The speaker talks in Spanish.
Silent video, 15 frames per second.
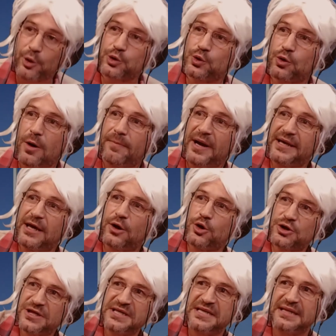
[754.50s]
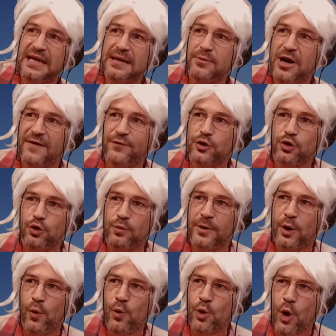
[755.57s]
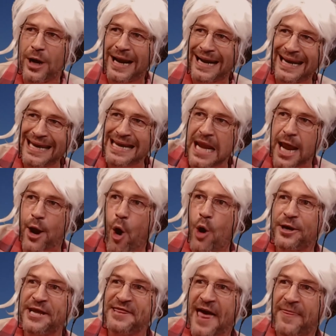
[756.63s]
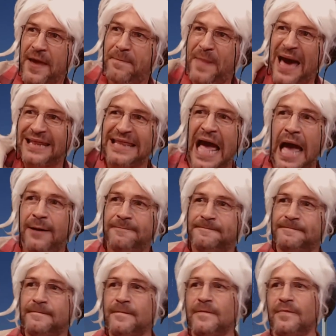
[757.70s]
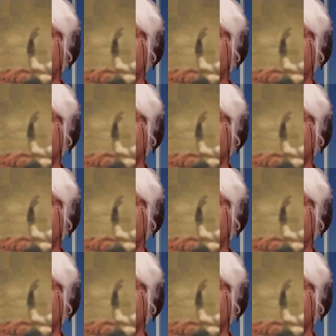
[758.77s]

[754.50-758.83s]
por sus compañeros. No sé si tenemos la foto número uno, el rey Leónidas de Esparta. ¿El rey